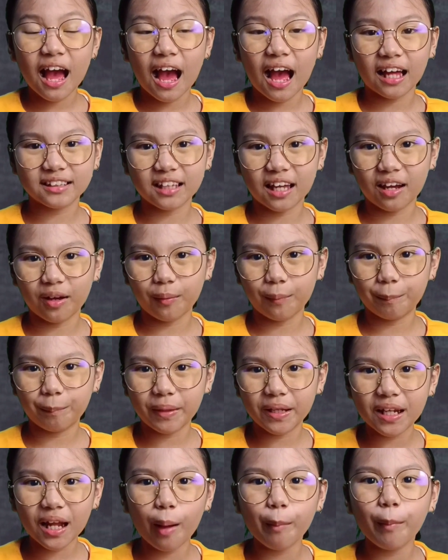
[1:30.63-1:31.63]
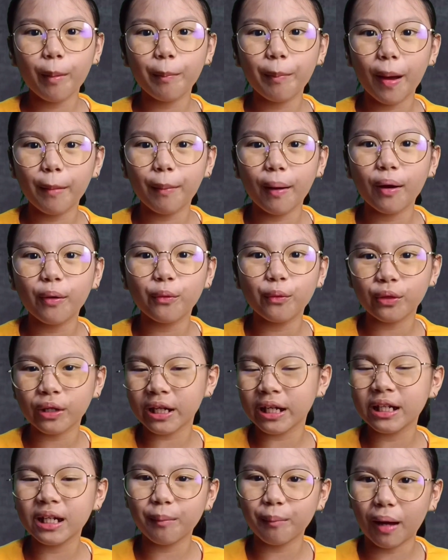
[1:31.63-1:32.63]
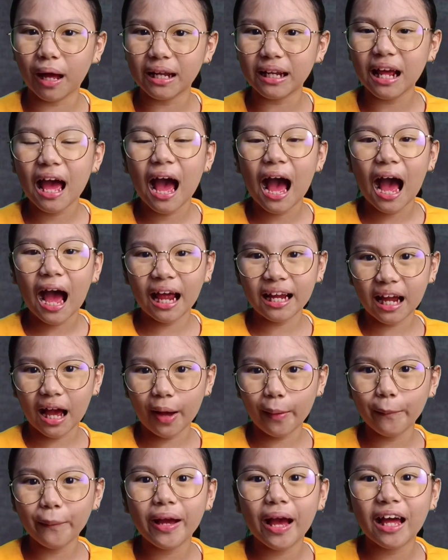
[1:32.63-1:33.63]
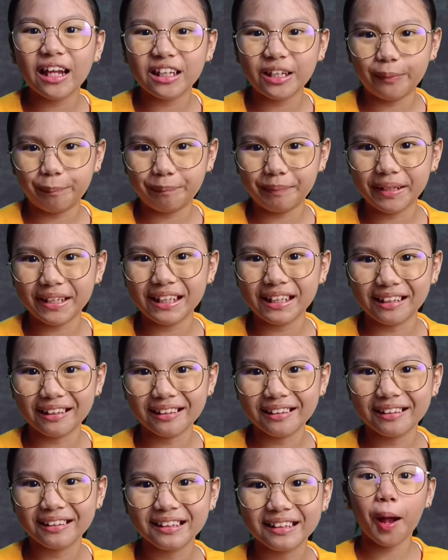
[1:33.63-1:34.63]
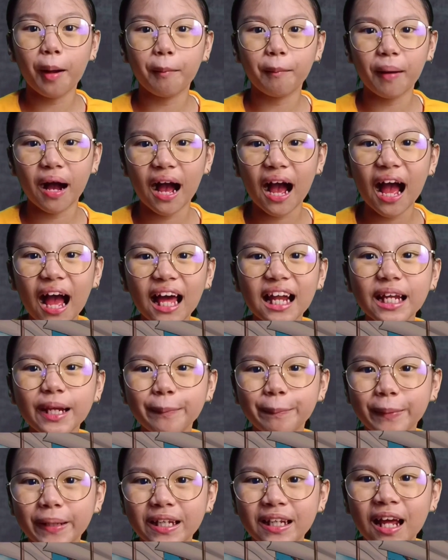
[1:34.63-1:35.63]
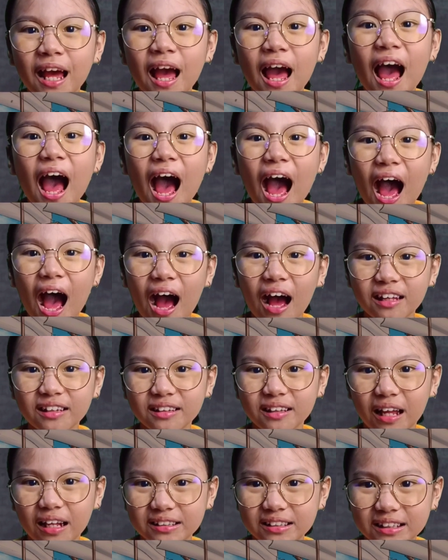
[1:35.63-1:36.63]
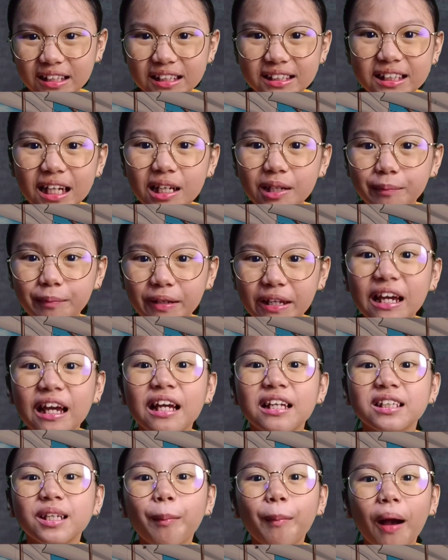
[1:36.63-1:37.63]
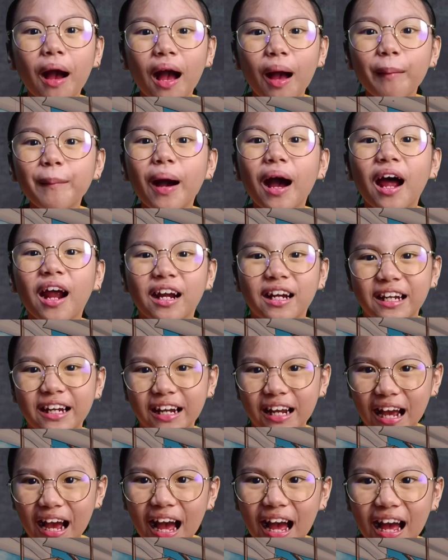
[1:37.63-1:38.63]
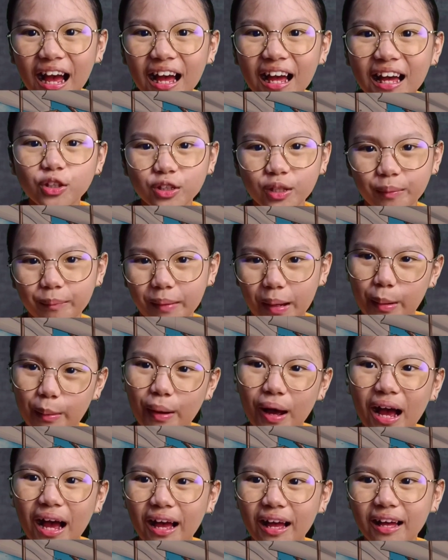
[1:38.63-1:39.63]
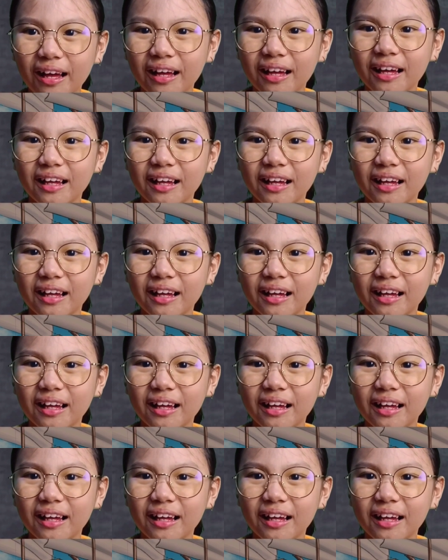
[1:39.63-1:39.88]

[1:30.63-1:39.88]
At ang pinakamababang uri naman ay ang alipin. Ang mga alipin ang nagsisilbi sa mga maharlika o timawa.